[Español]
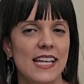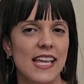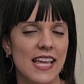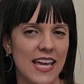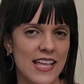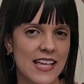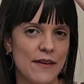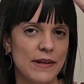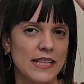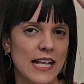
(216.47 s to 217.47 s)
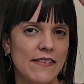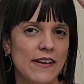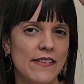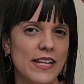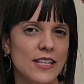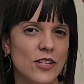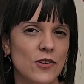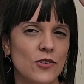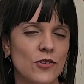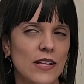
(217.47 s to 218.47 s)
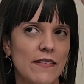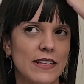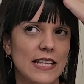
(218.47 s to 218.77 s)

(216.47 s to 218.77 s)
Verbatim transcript: y que ya me estaba viendo, tú sabes,